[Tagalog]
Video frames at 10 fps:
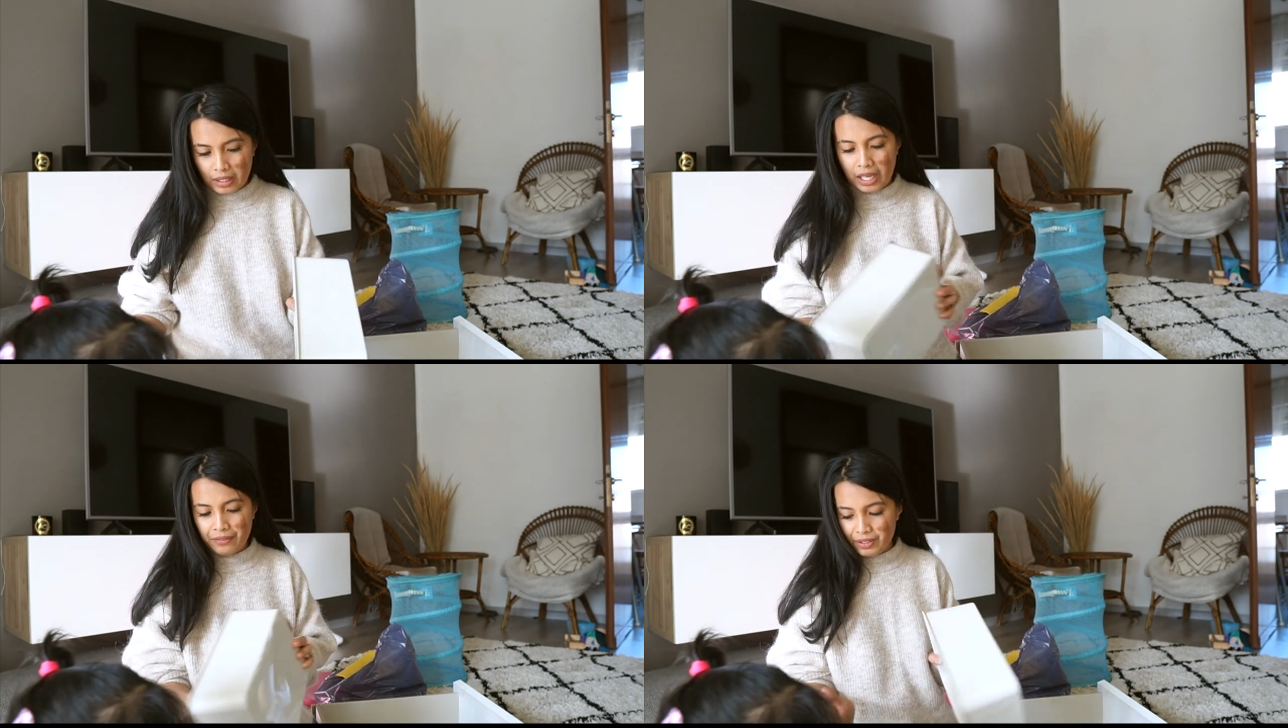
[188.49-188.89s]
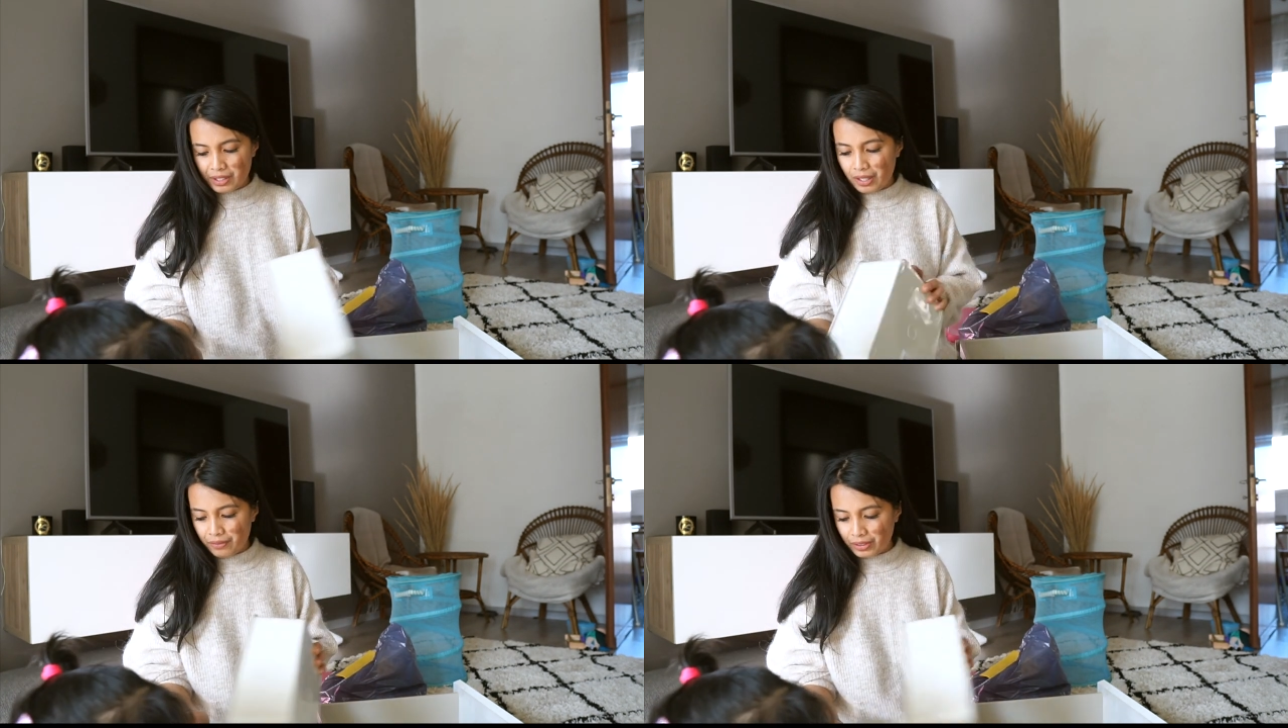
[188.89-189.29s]

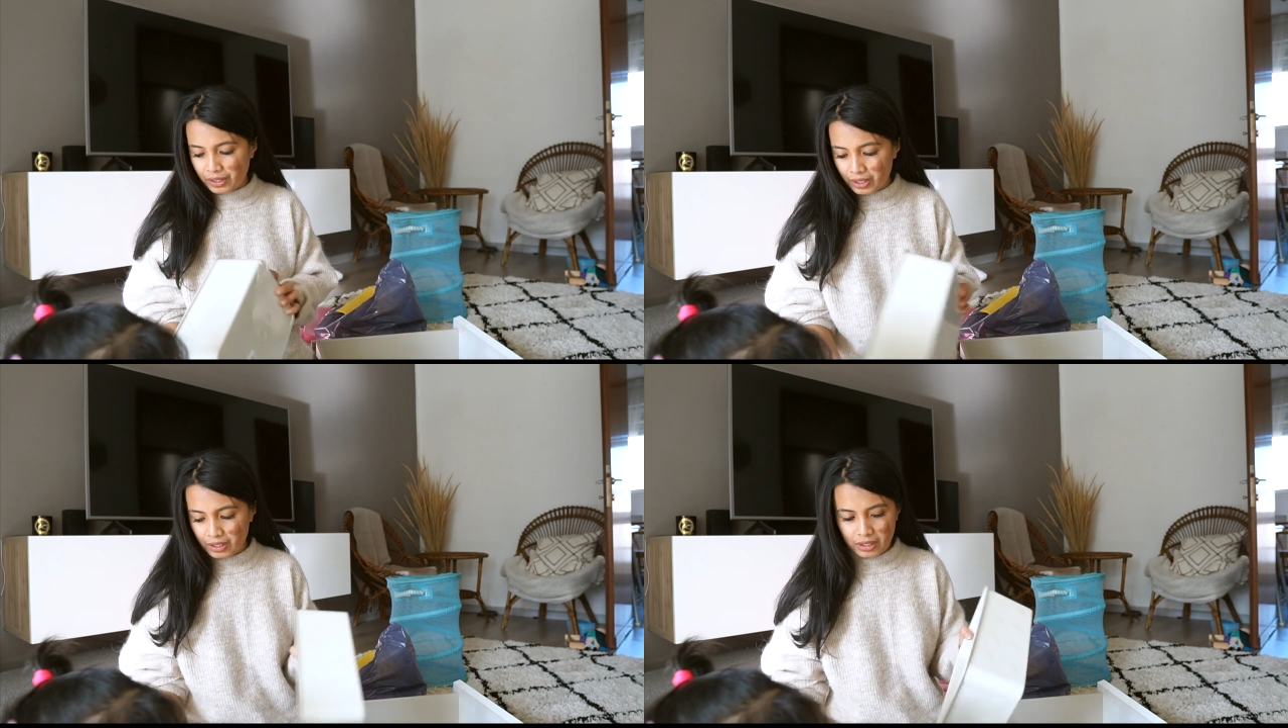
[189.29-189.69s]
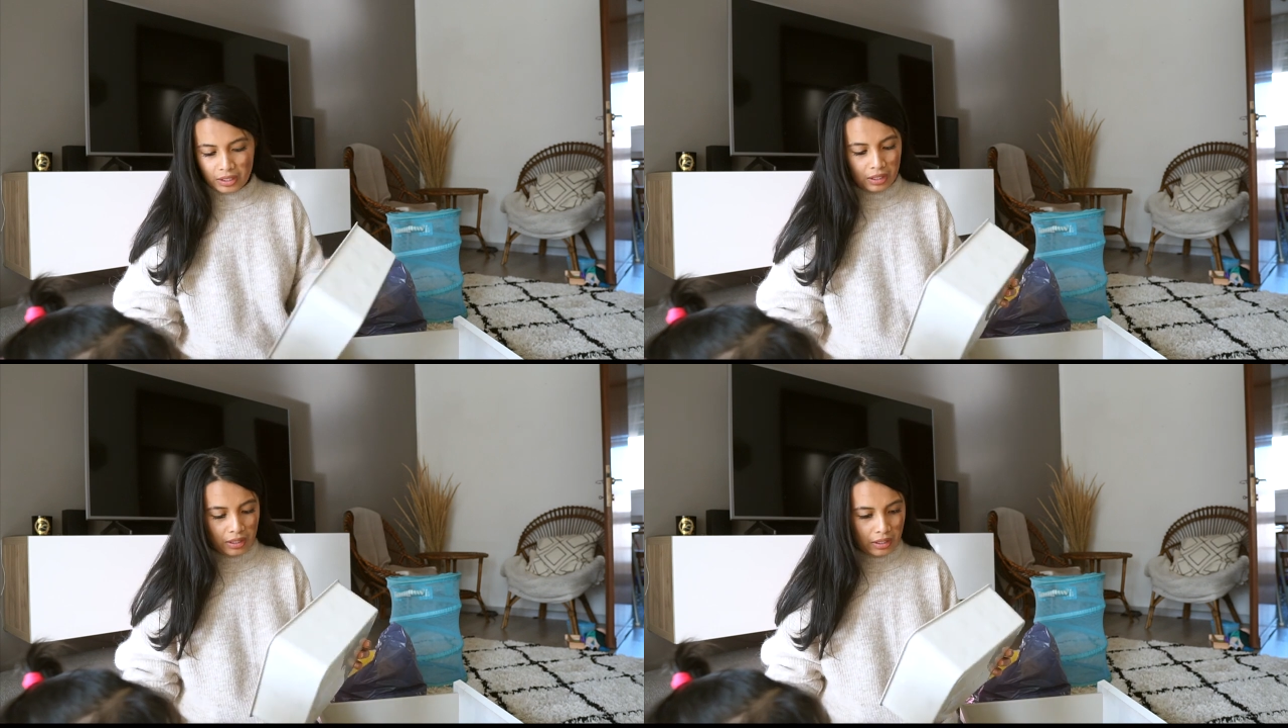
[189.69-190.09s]
lifesaver
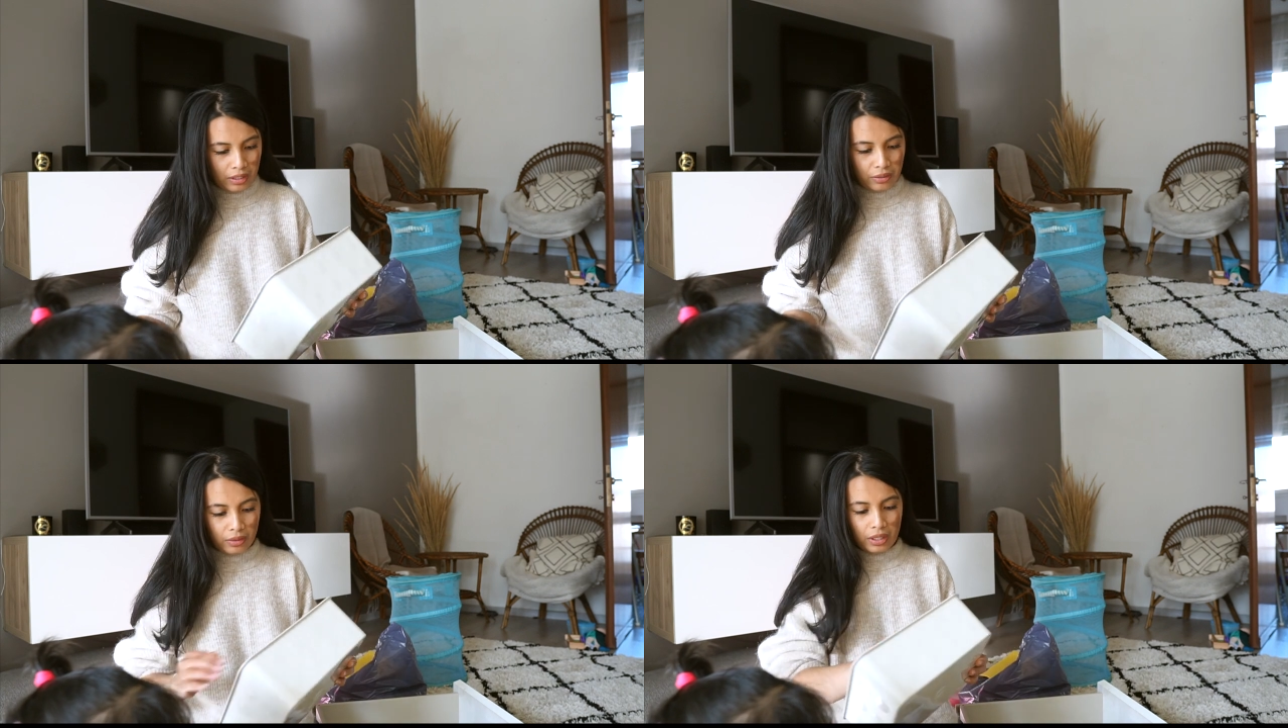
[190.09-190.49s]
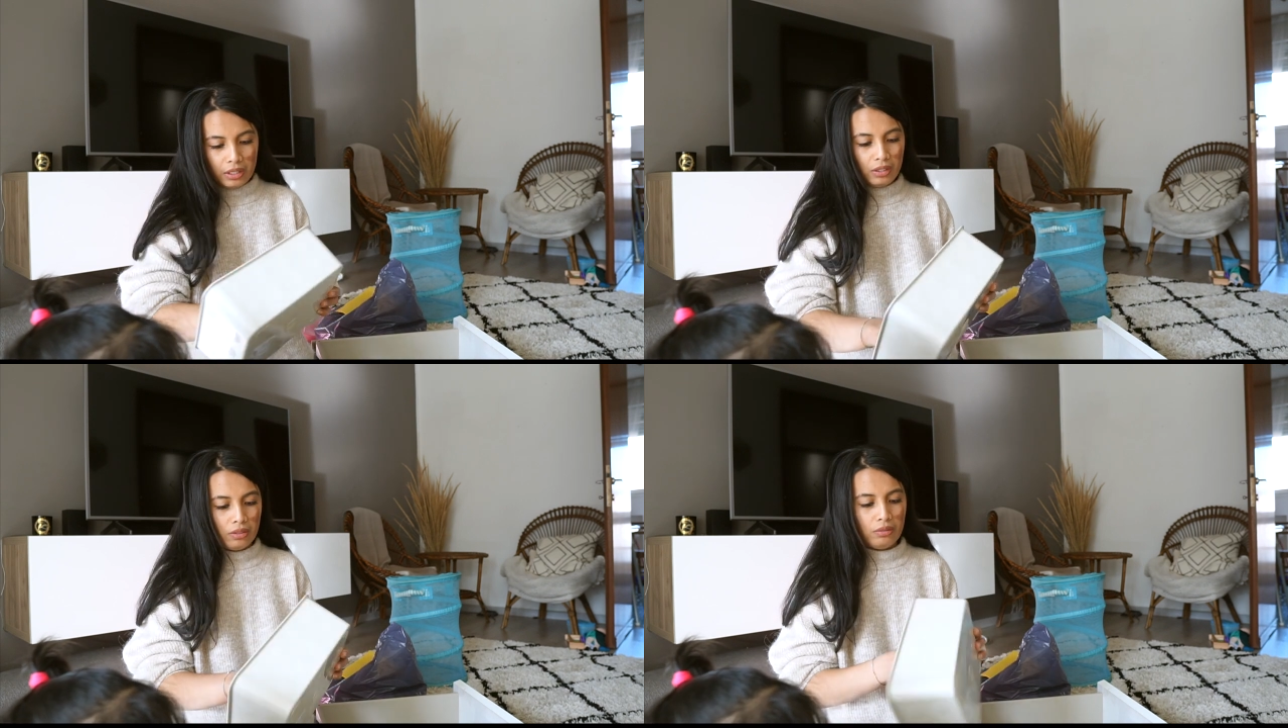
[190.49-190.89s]
yung
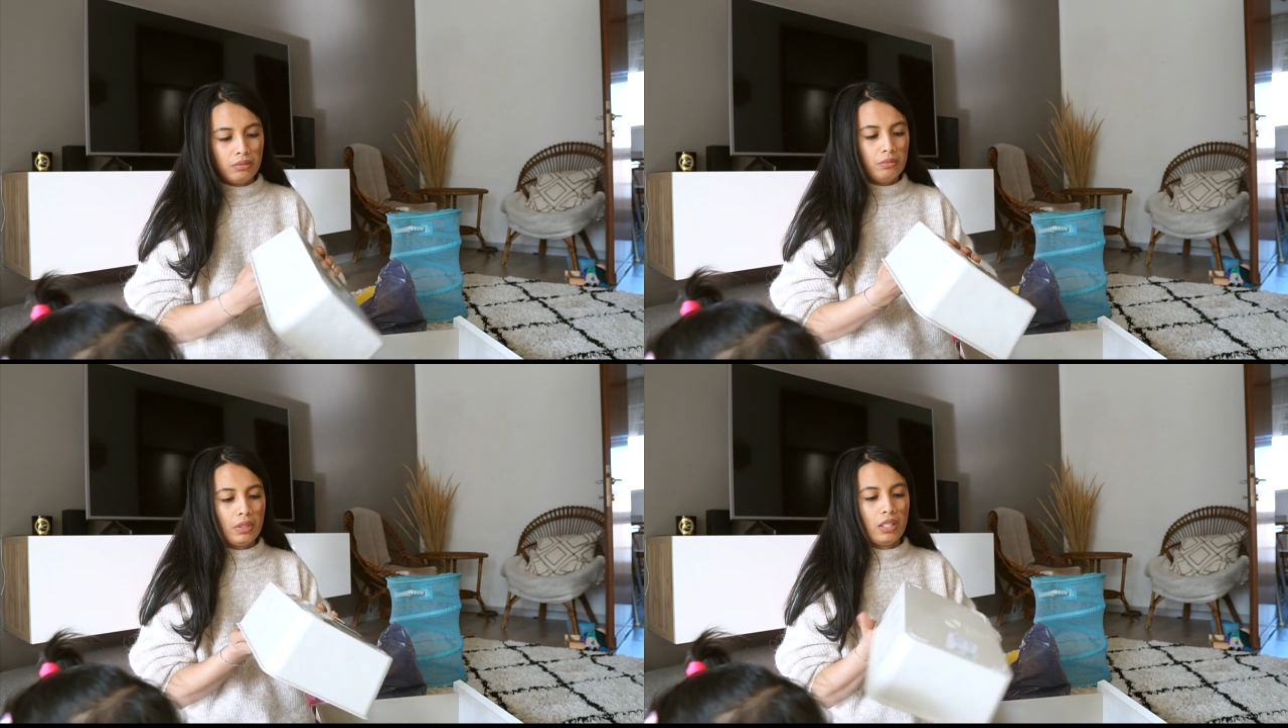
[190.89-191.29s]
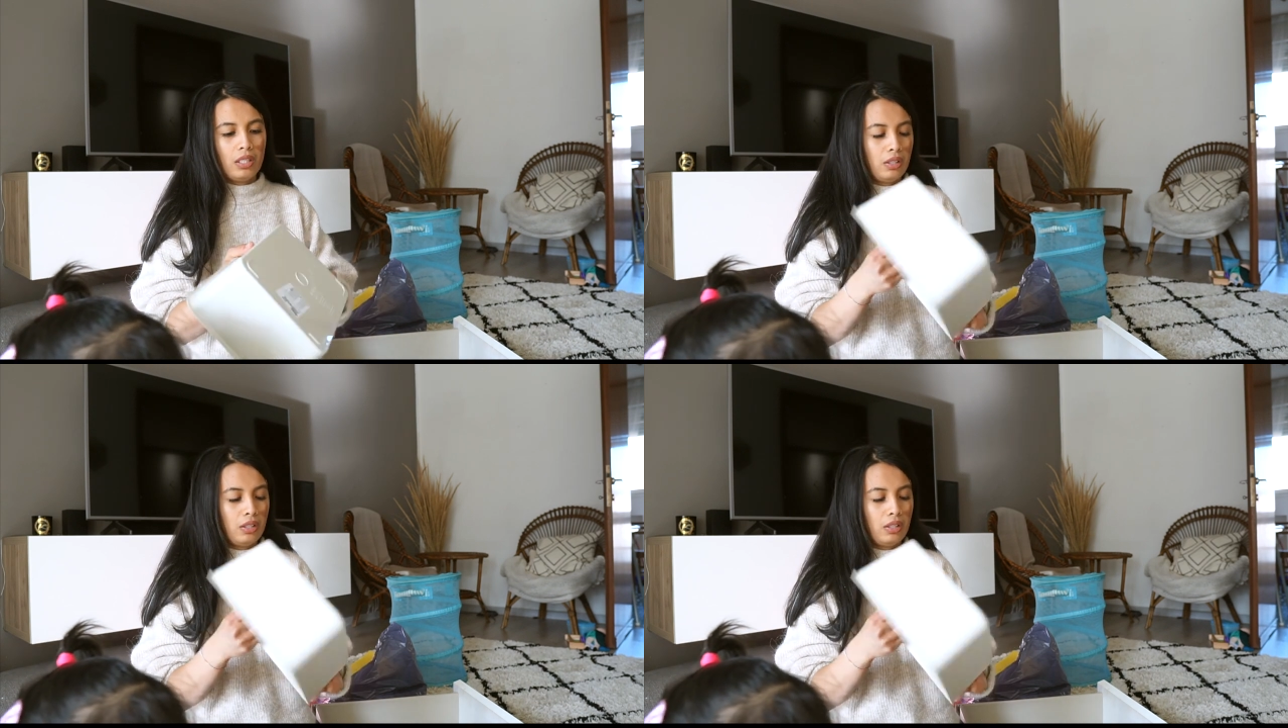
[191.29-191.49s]
ganitong mga